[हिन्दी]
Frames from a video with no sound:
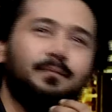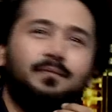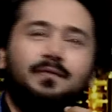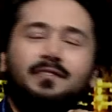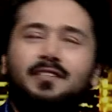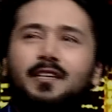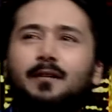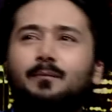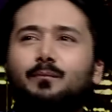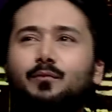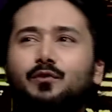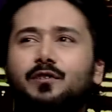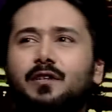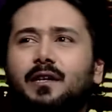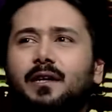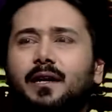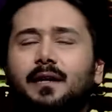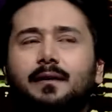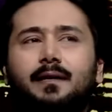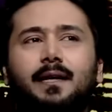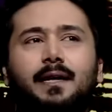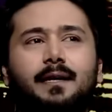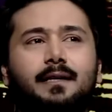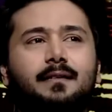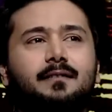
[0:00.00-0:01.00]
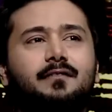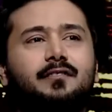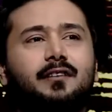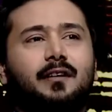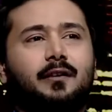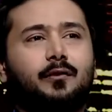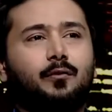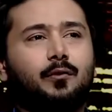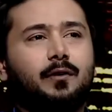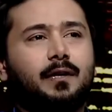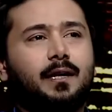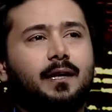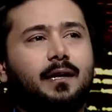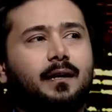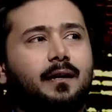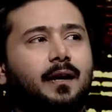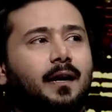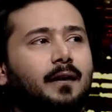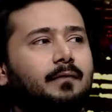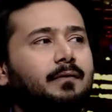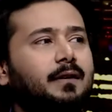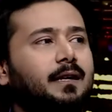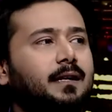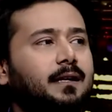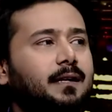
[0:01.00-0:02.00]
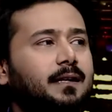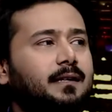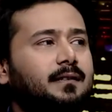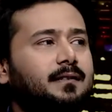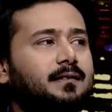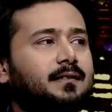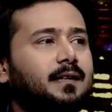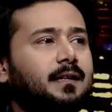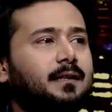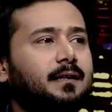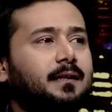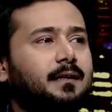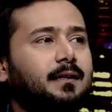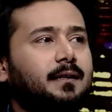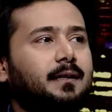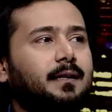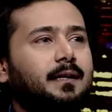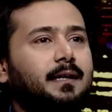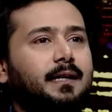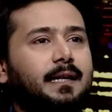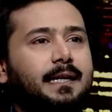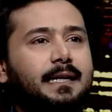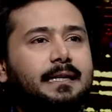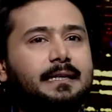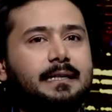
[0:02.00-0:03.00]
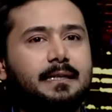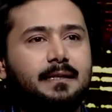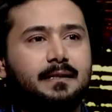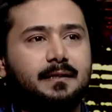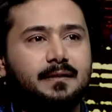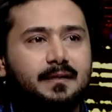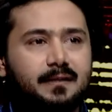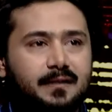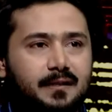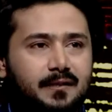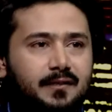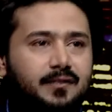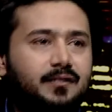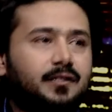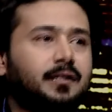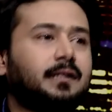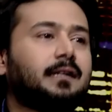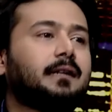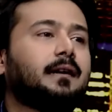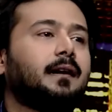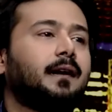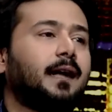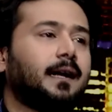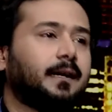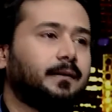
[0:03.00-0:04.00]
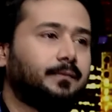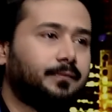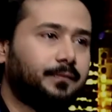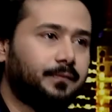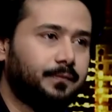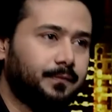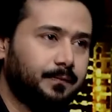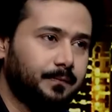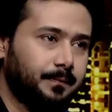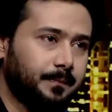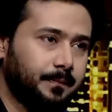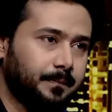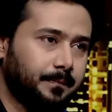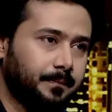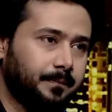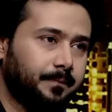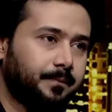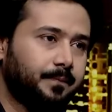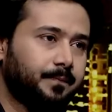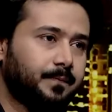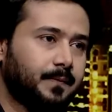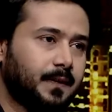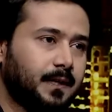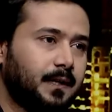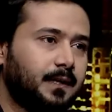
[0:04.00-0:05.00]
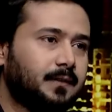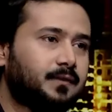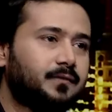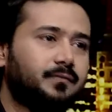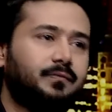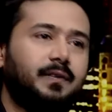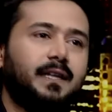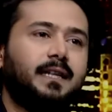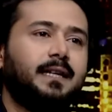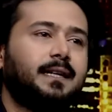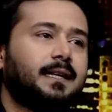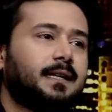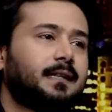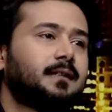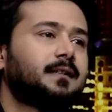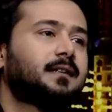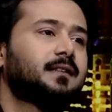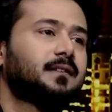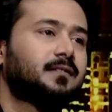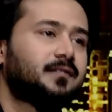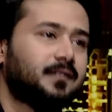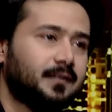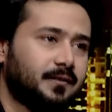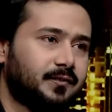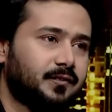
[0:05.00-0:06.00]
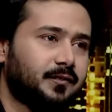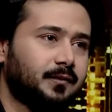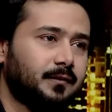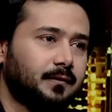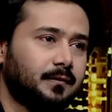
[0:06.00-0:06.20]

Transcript: सर मुझे लगता है इनसिक्योर के अलावा इट्स एन इनकन्सिस्टेंट लाइफ ऑफकोर्स इट्स वेरी इनकंसिस्टेंट